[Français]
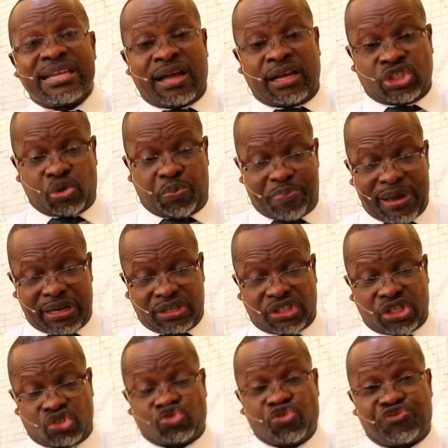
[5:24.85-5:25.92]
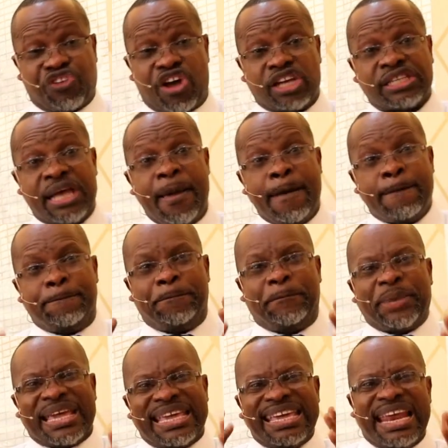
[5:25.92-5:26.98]
Quand je parle de cette souffrance,
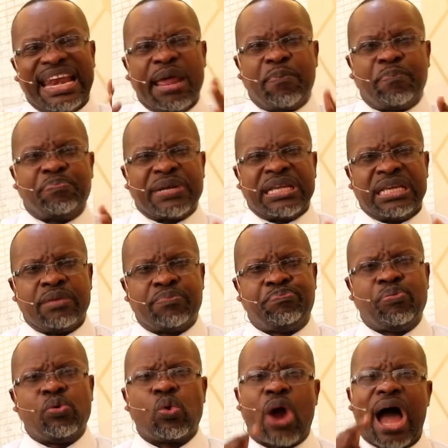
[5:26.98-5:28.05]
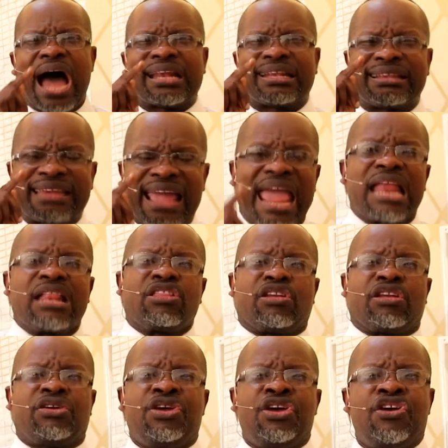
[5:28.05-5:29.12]
payer les prix pour
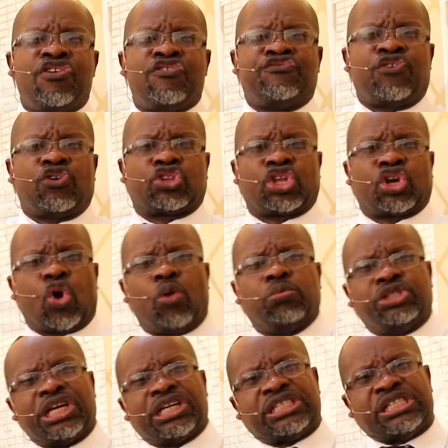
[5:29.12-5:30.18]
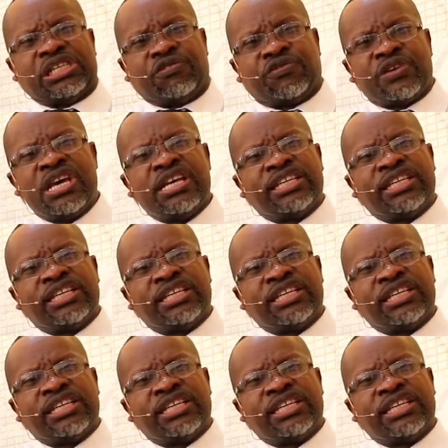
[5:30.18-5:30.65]
atteindre votre objectif.